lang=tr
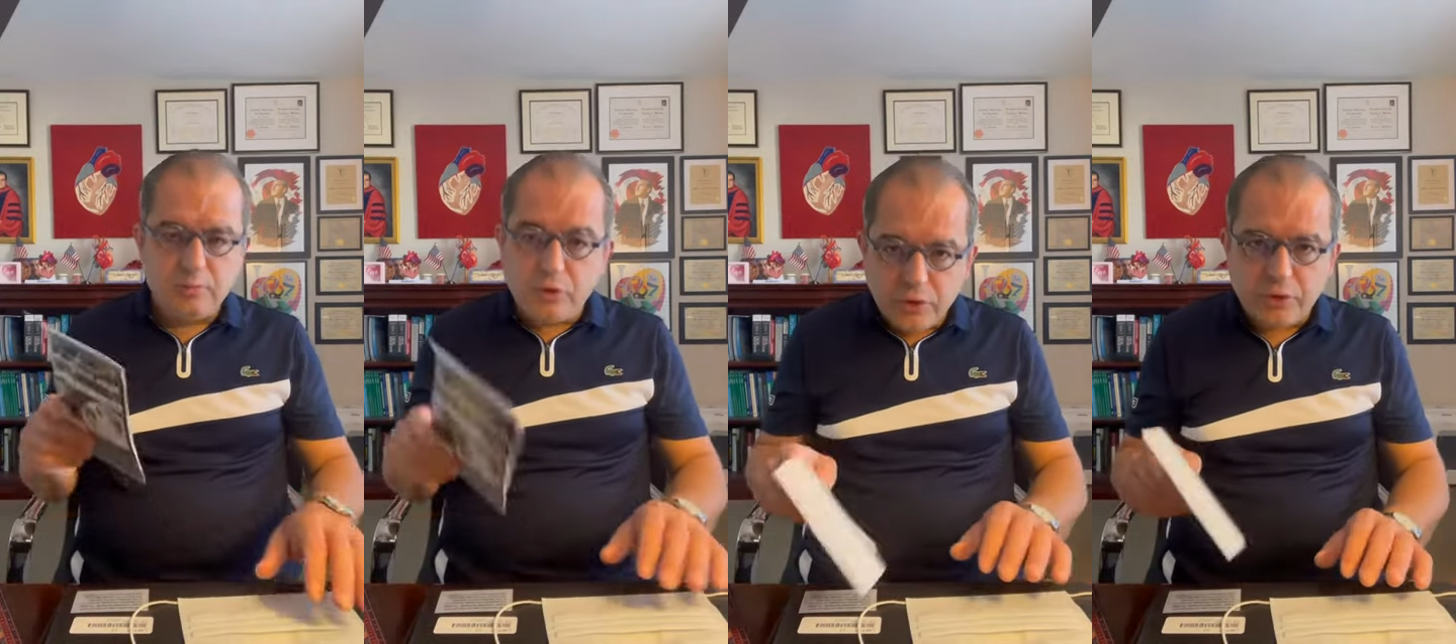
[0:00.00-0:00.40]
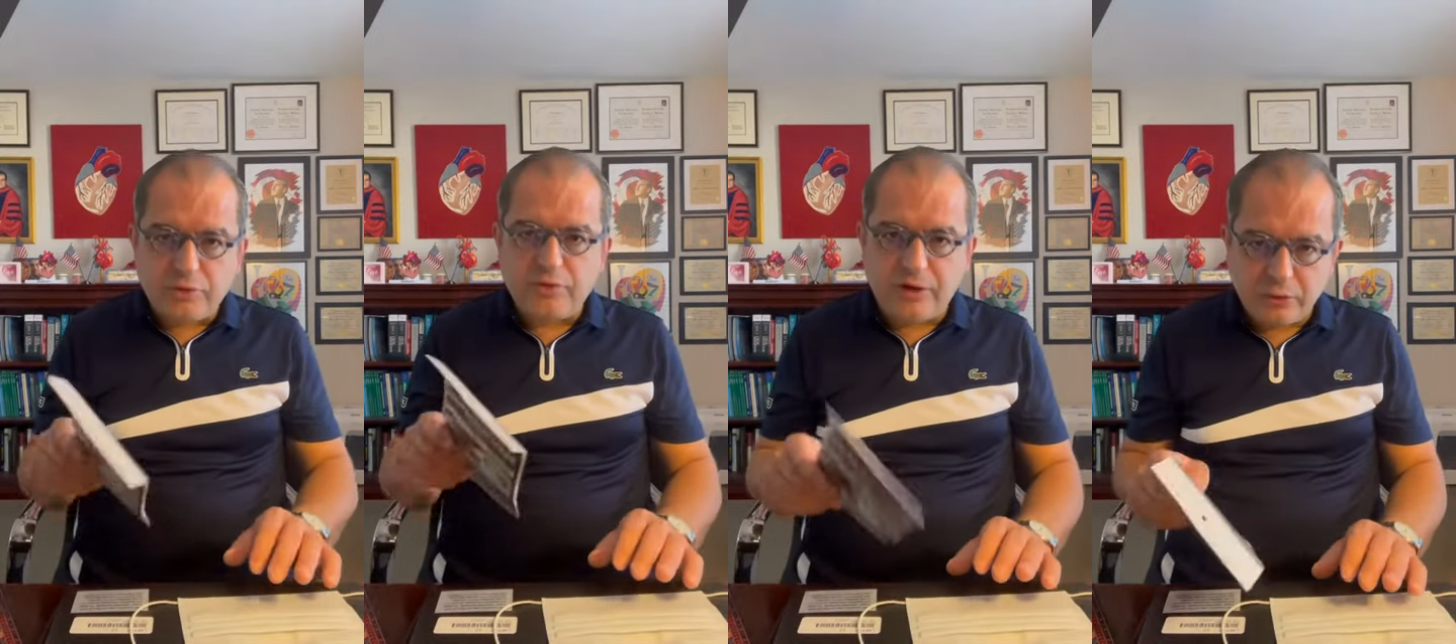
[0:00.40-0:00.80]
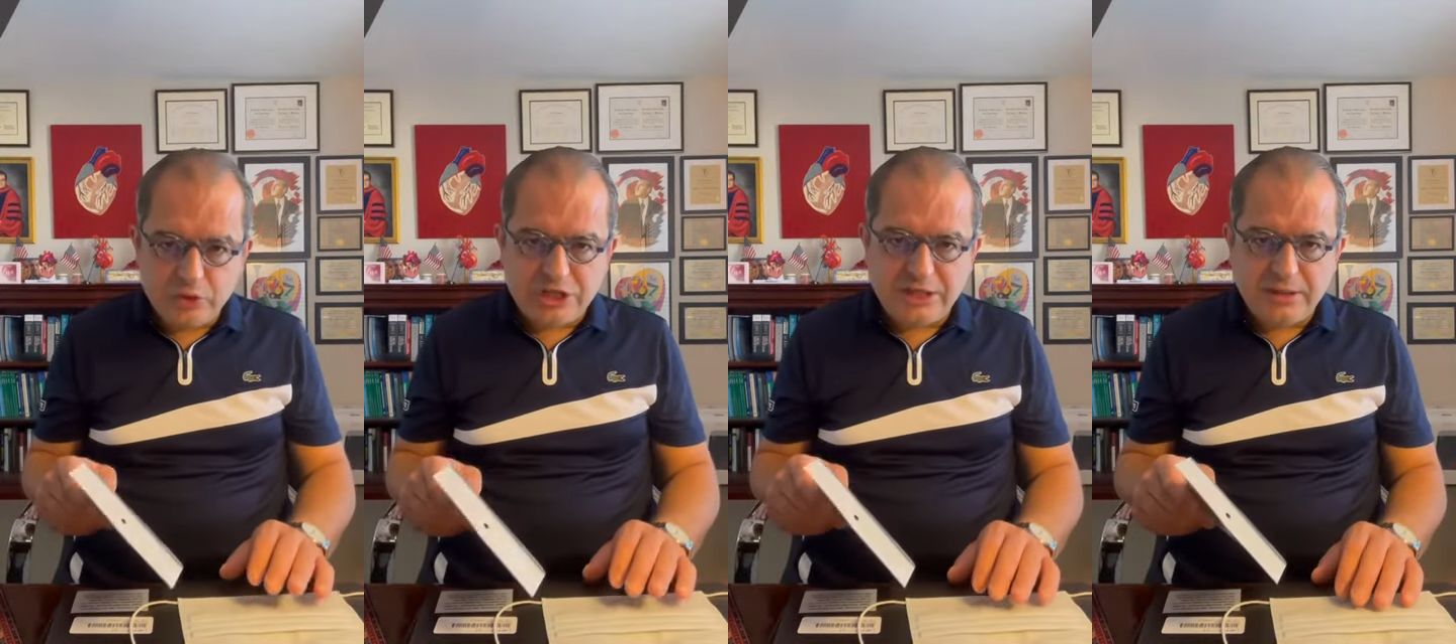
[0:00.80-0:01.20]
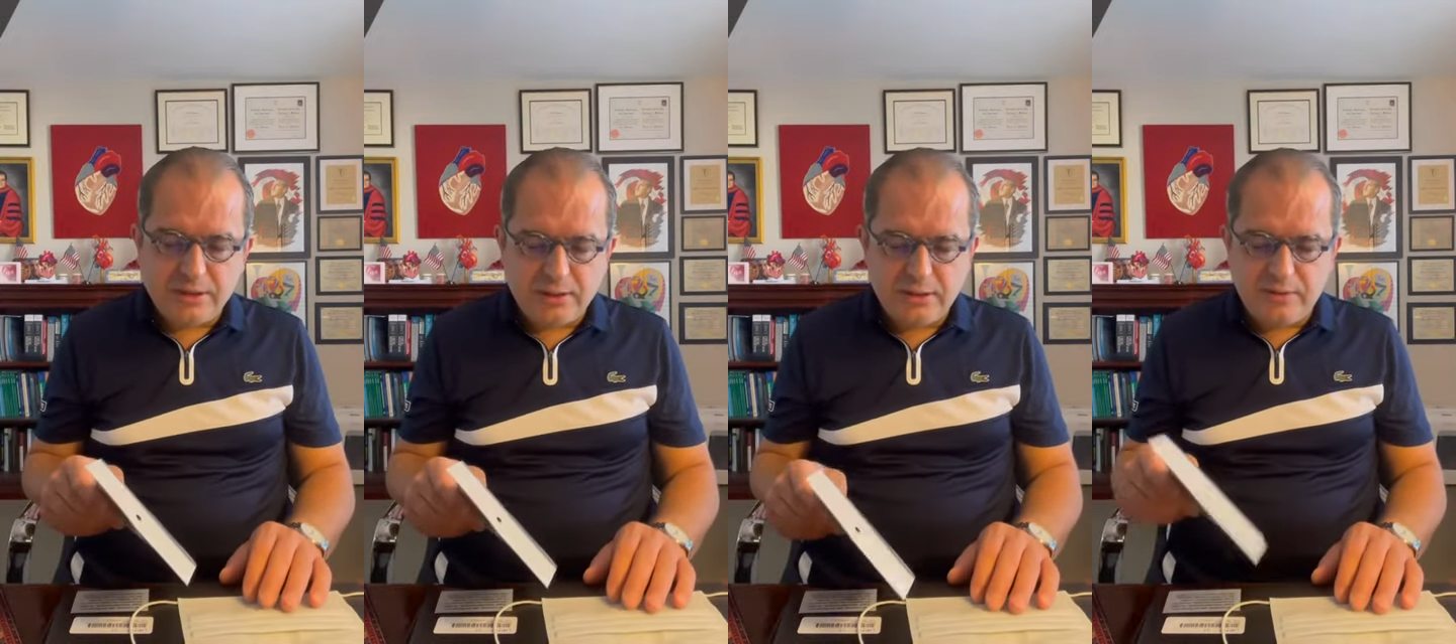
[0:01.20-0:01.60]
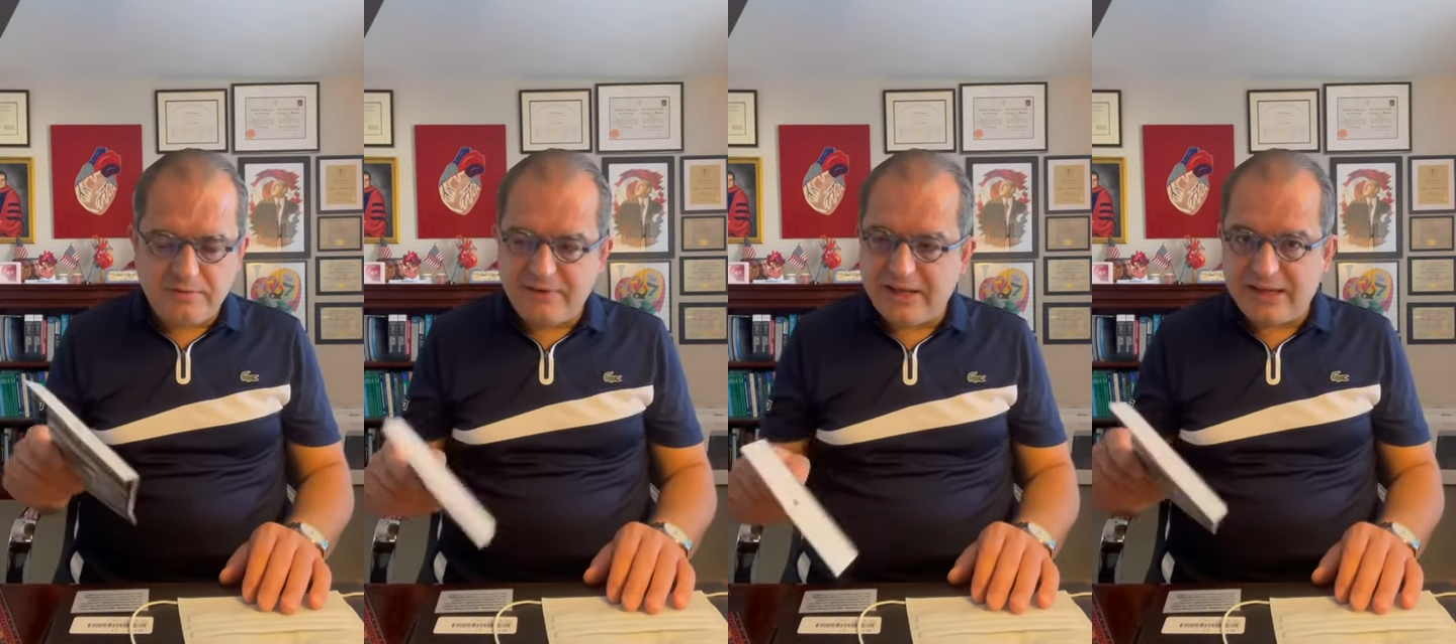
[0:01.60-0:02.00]
Bugün Fauci
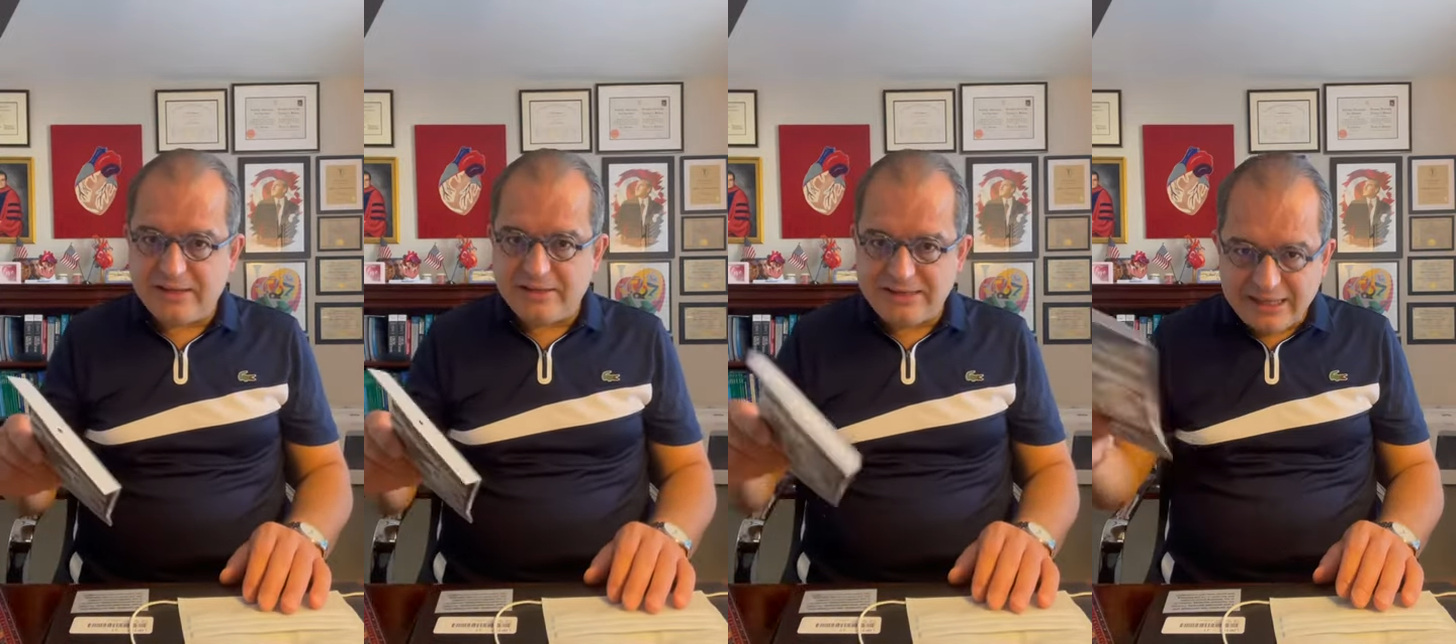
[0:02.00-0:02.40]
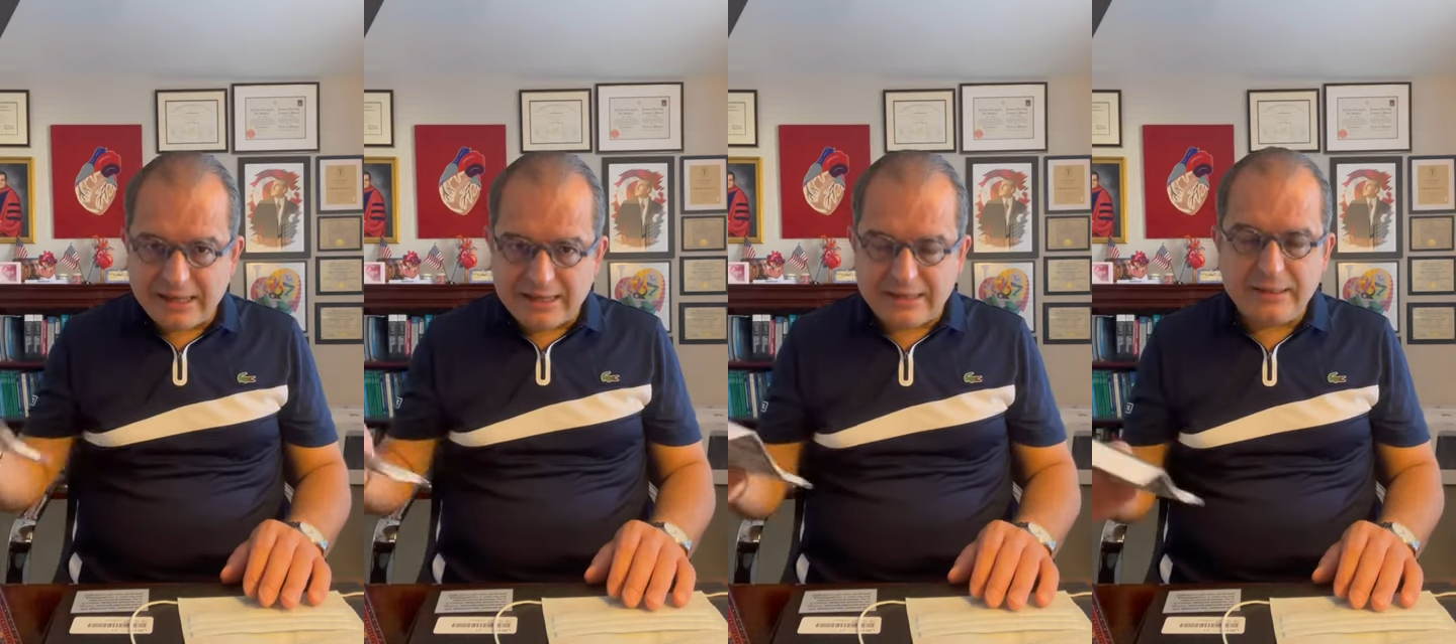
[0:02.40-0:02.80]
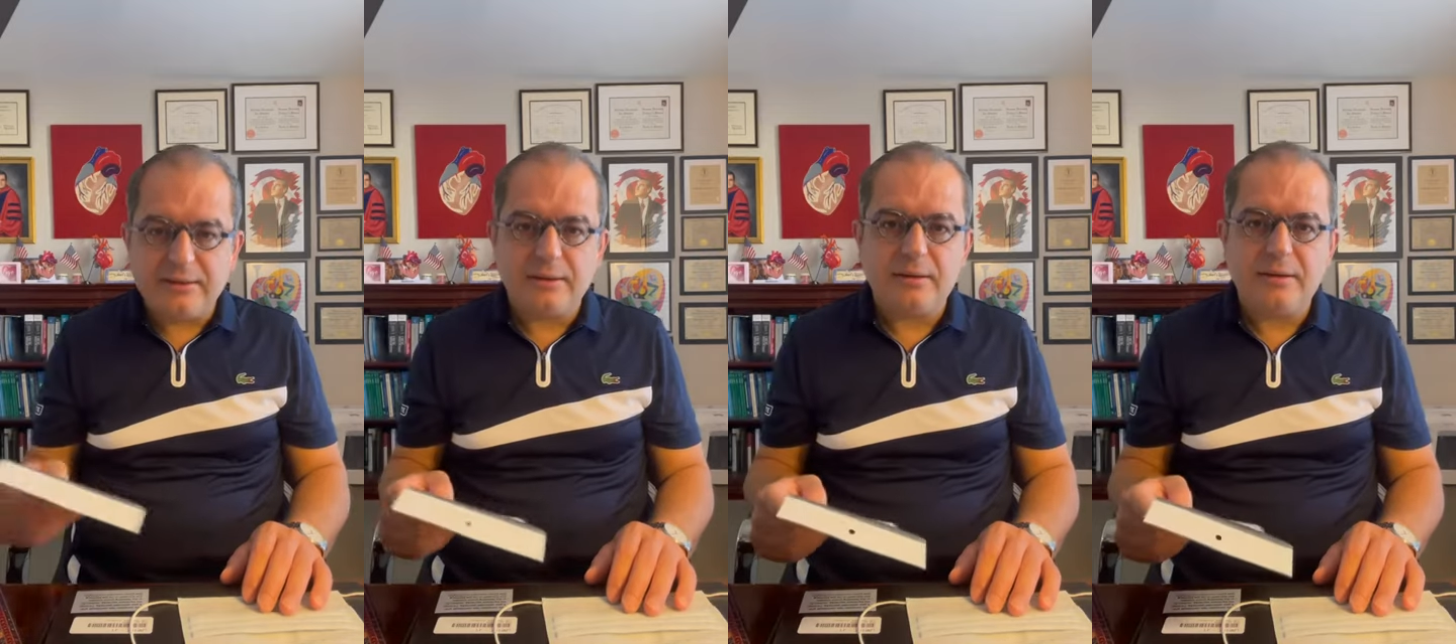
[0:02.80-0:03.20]
ve diğerleri